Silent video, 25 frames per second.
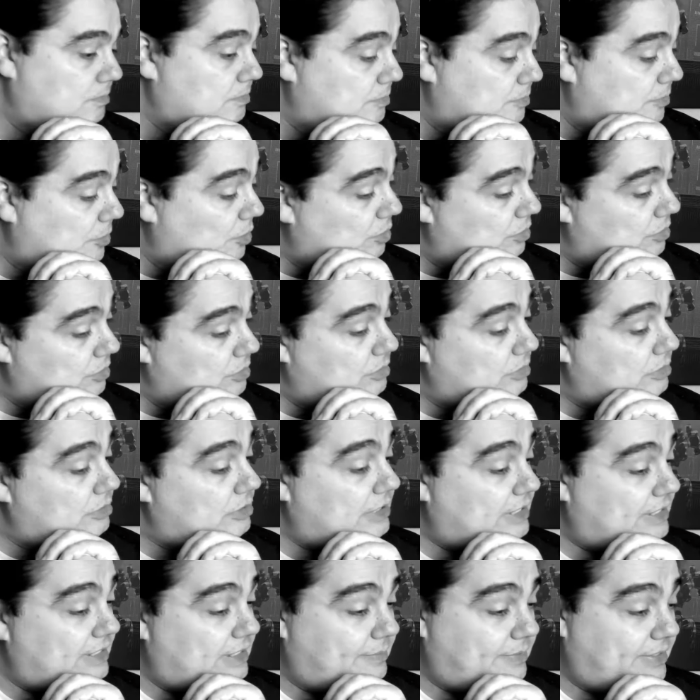por
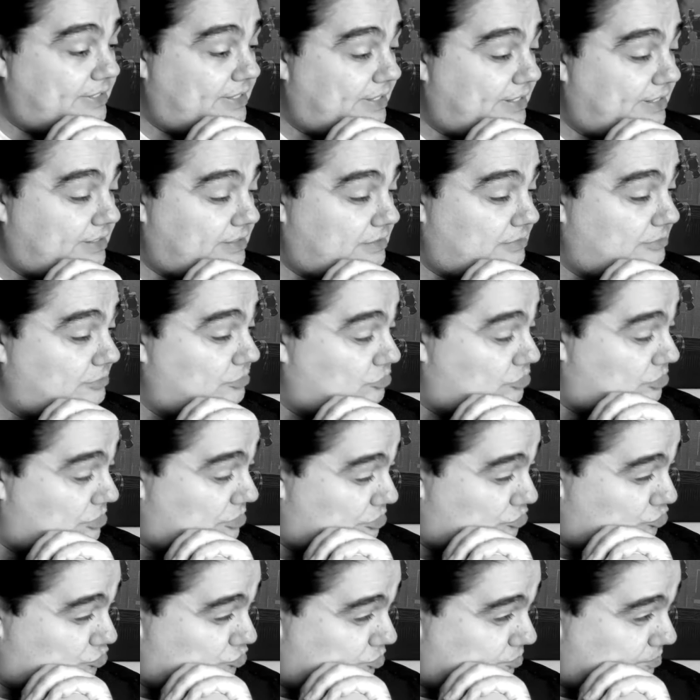la llamada que recibió usted de
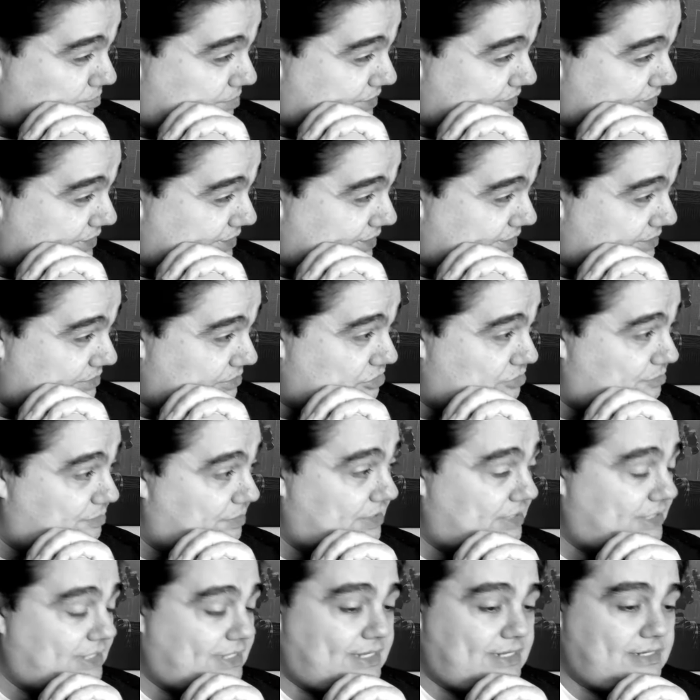su compañera del
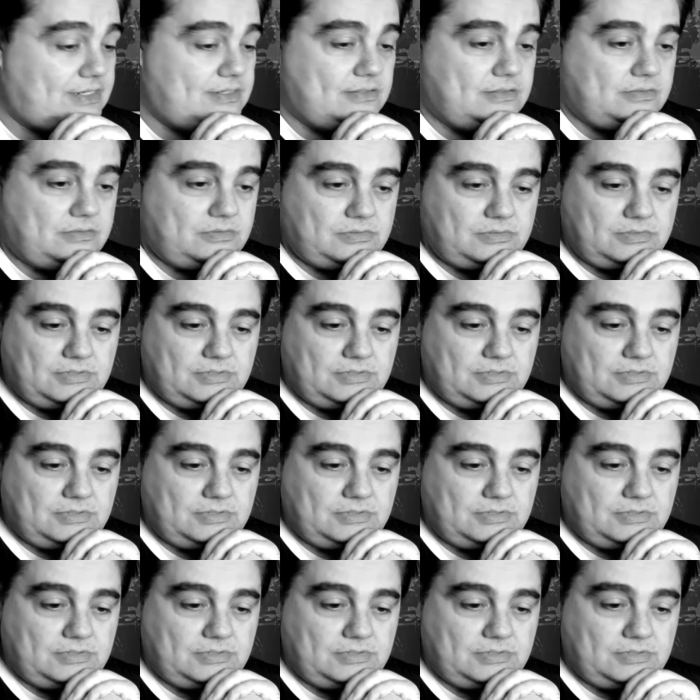hospital,